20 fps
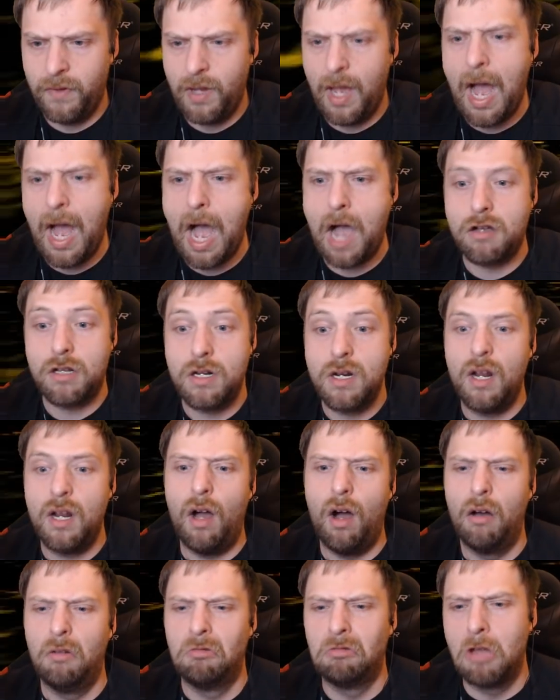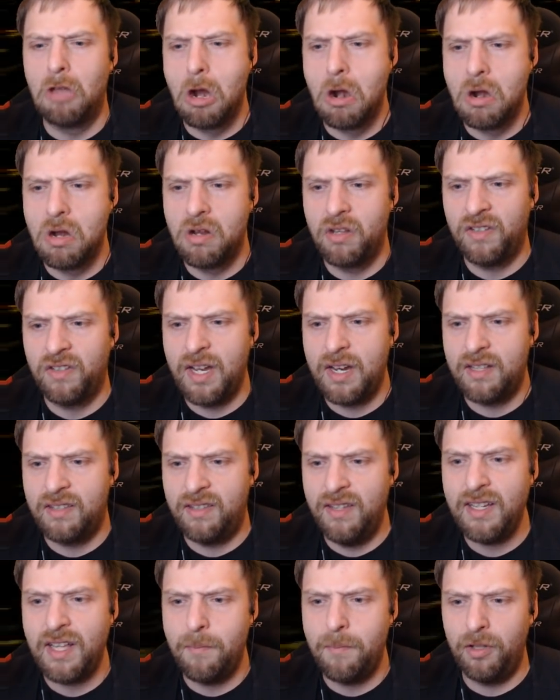Ach, noch nö. Sag jetzt
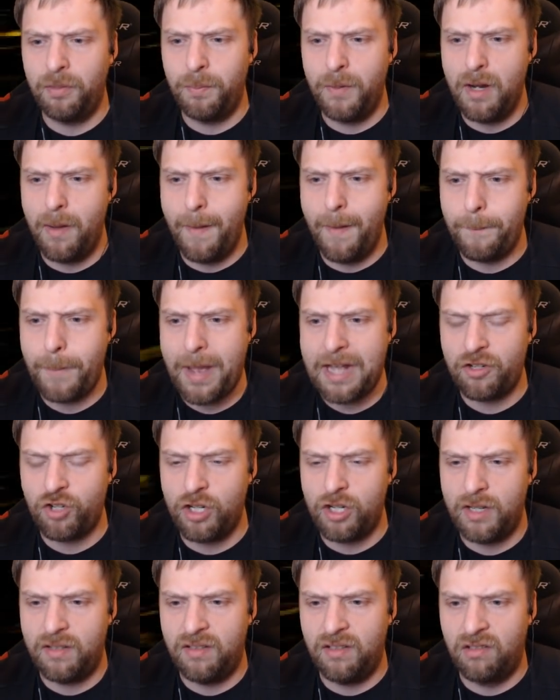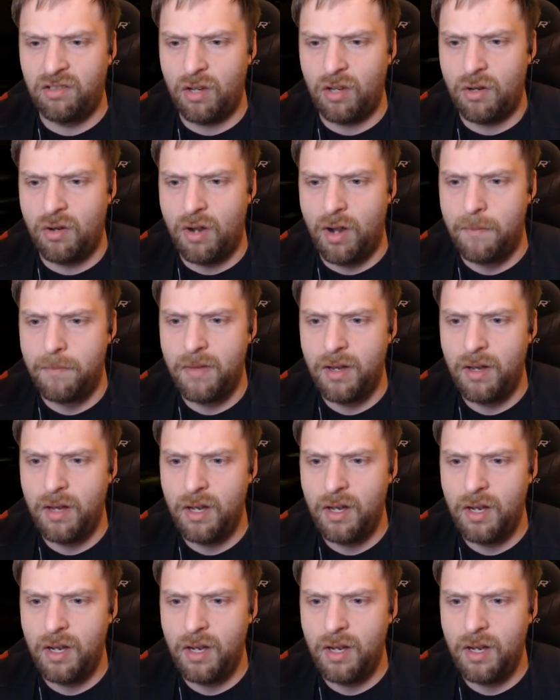nicht, der muss mir nochmal batschen, dass sie zurückkommen.